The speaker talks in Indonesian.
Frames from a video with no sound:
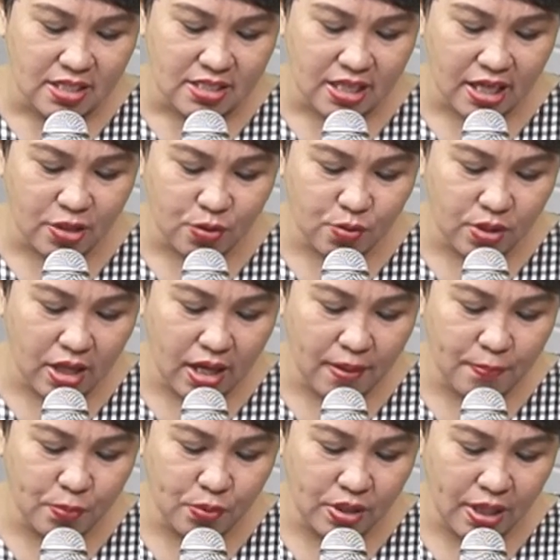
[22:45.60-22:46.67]
Saya
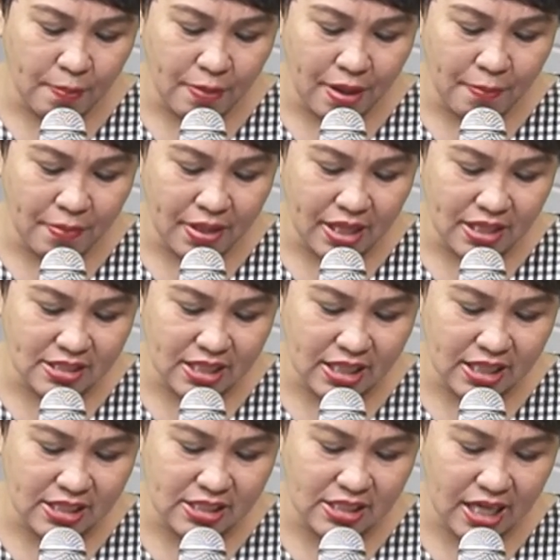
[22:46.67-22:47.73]
juga punya mama yang
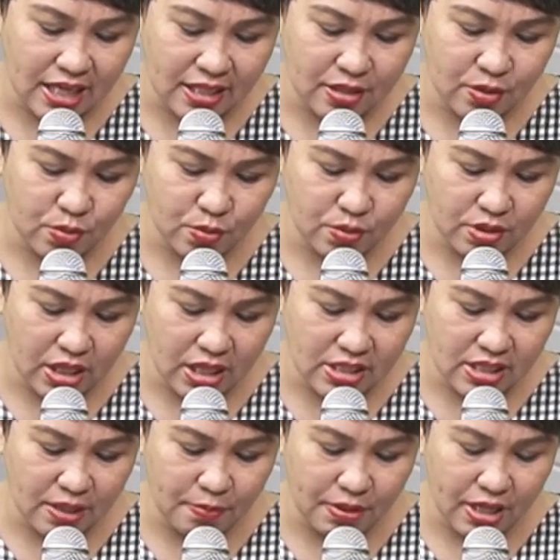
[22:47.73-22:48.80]
sakit jantung
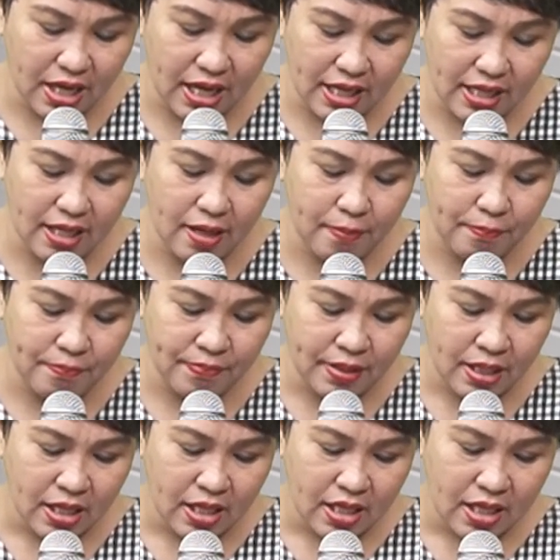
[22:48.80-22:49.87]
dan saya berharap
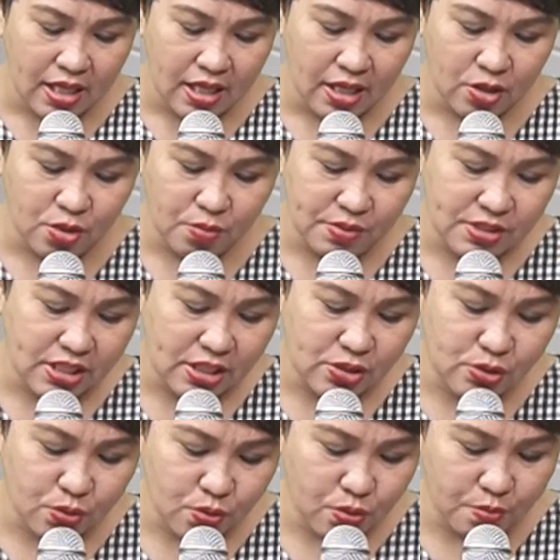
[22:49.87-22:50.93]
itu bisa
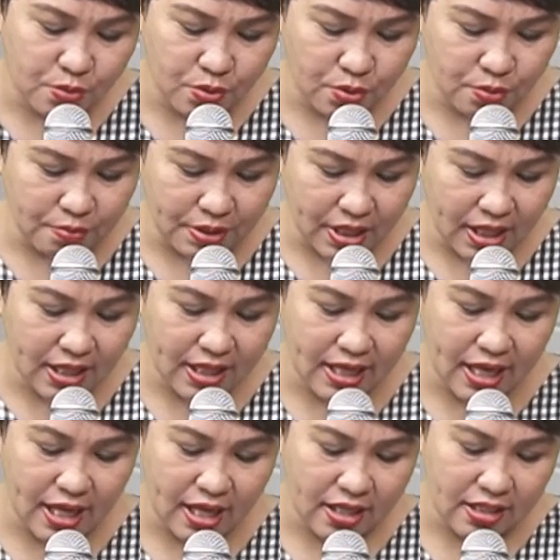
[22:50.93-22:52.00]
cukup untuk
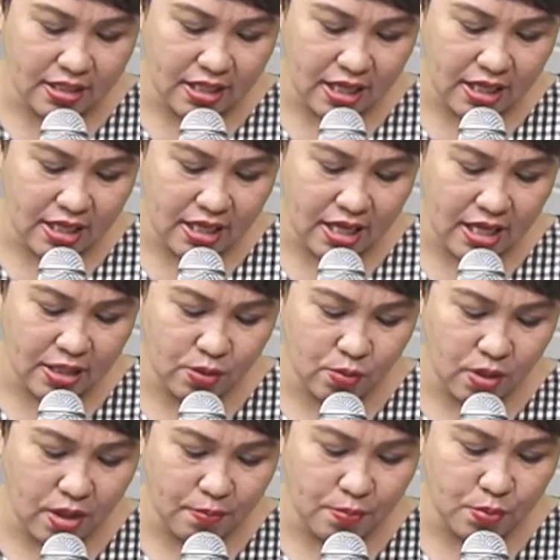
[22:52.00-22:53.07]
mereka karena
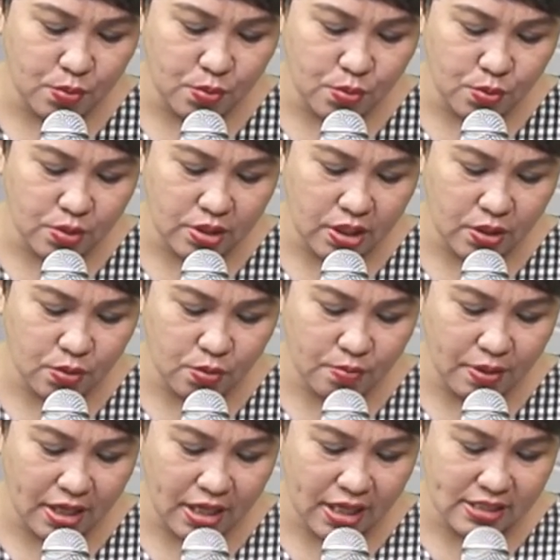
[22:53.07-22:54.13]
tulang punggung di
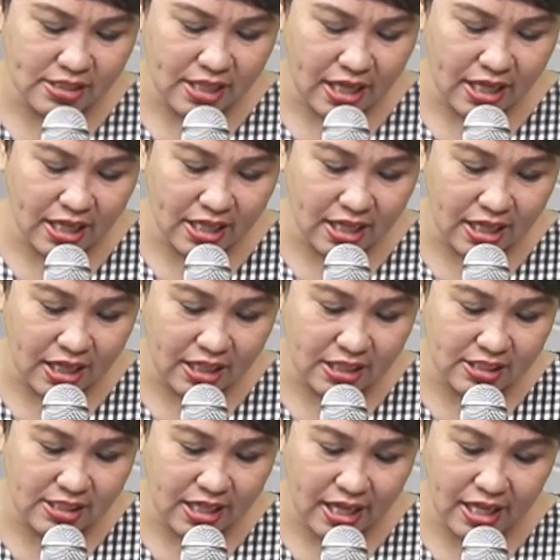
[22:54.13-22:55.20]
rumah adalah saya dan
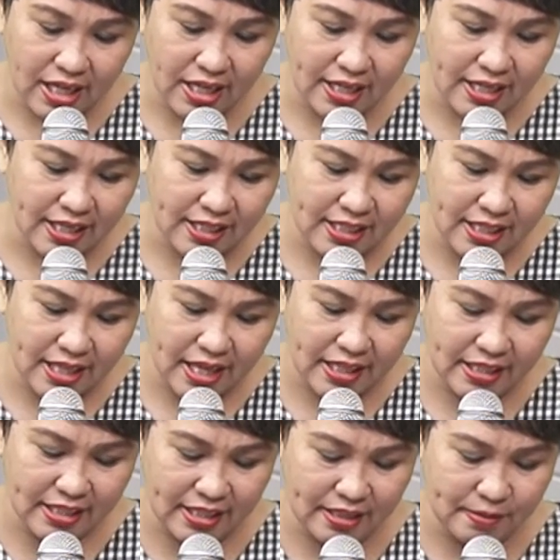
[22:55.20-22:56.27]
adik saya yang
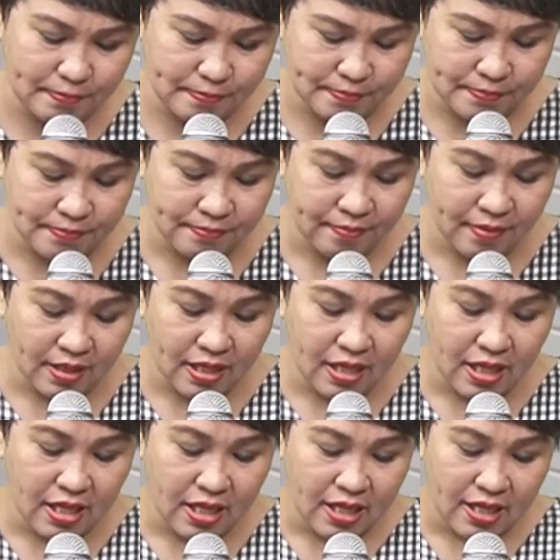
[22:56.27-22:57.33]
laki-laki.
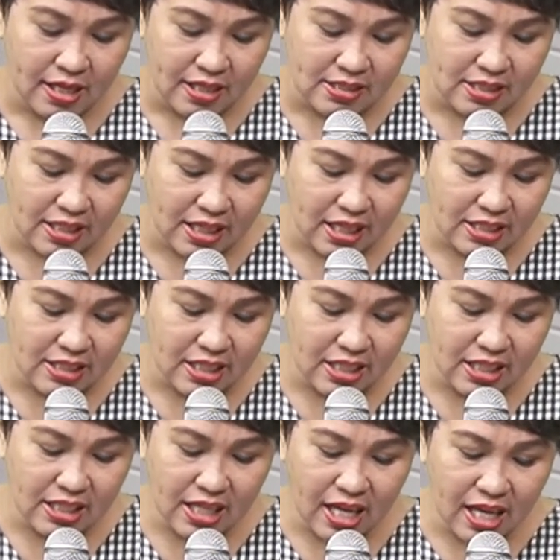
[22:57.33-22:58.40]
Singkat
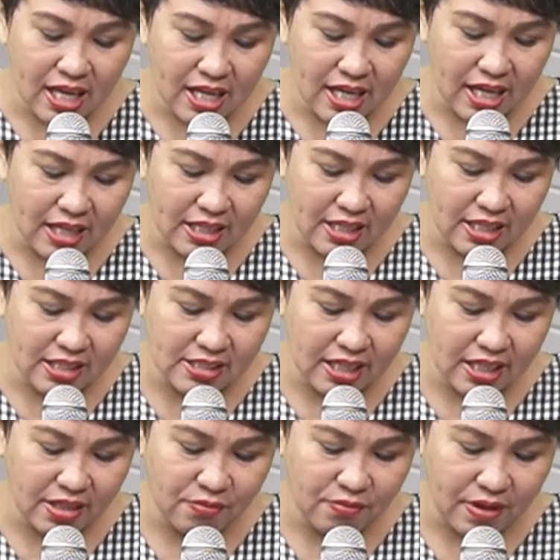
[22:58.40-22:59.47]
cerita, akhirnya
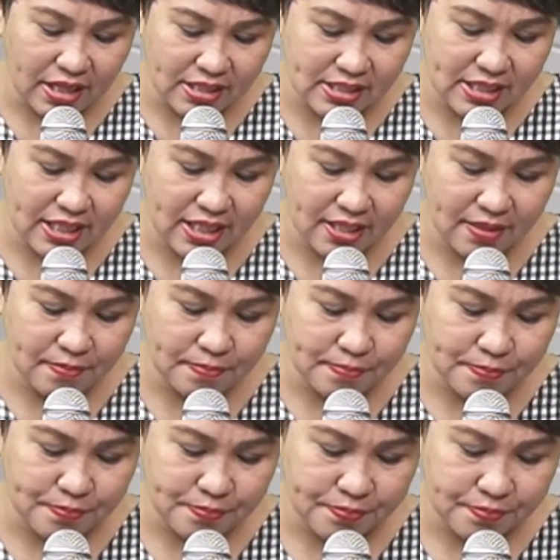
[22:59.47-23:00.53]
saya divaksin.